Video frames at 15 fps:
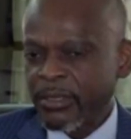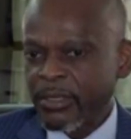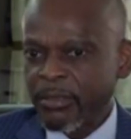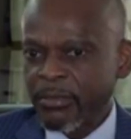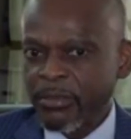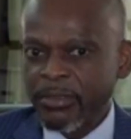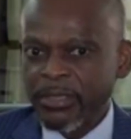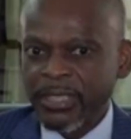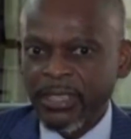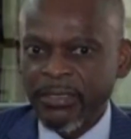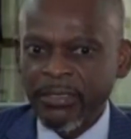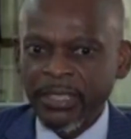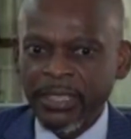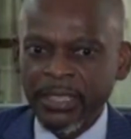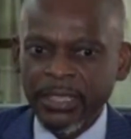Comme vous le
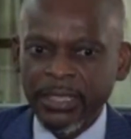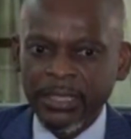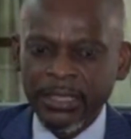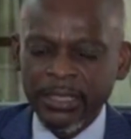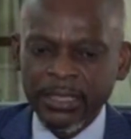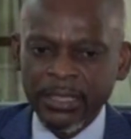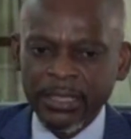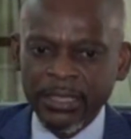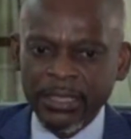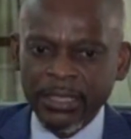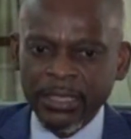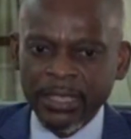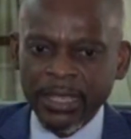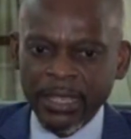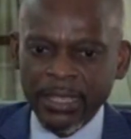saviez,
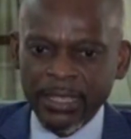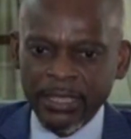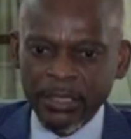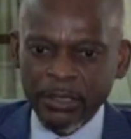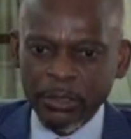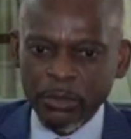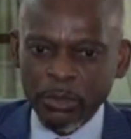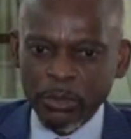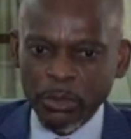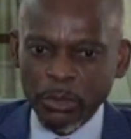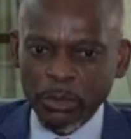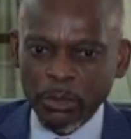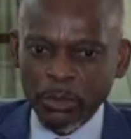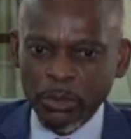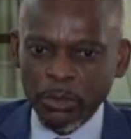l'adhésion du
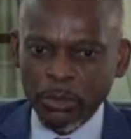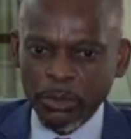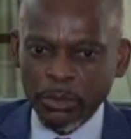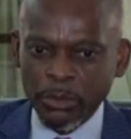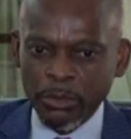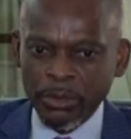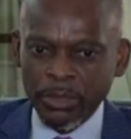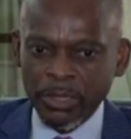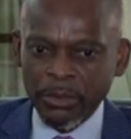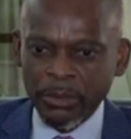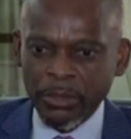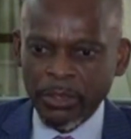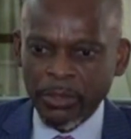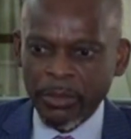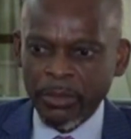Togo aujourd'hui
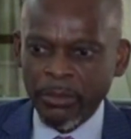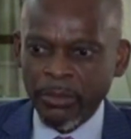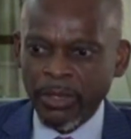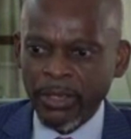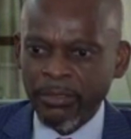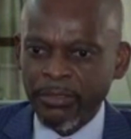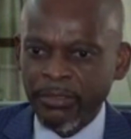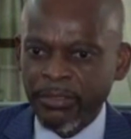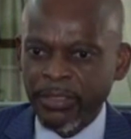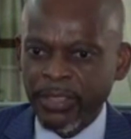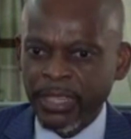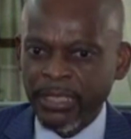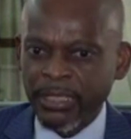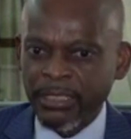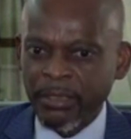au Commonwealth
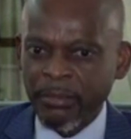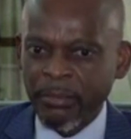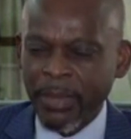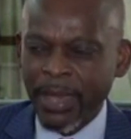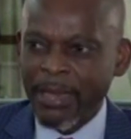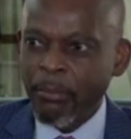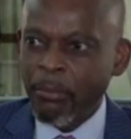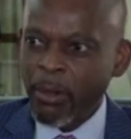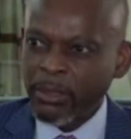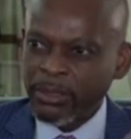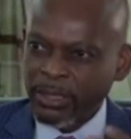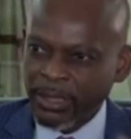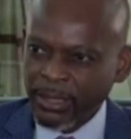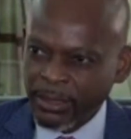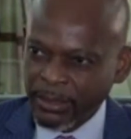est un pas
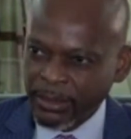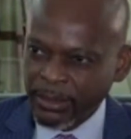important